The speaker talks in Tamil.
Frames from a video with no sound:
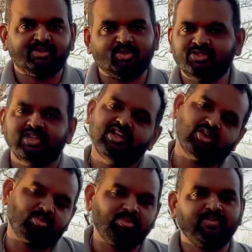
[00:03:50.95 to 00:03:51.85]
கொஞ்சம் இல்லை
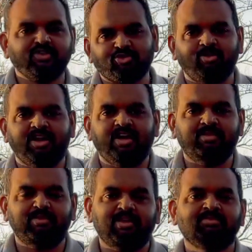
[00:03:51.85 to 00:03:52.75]
ரொம்பவே சுமாரான
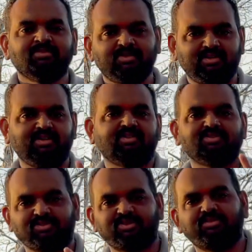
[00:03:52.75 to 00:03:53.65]
படம்
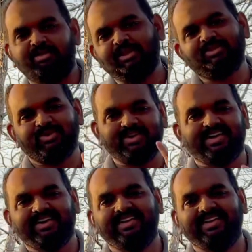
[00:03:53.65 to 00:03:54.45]
ஸோ பார்த்துக்கோங்க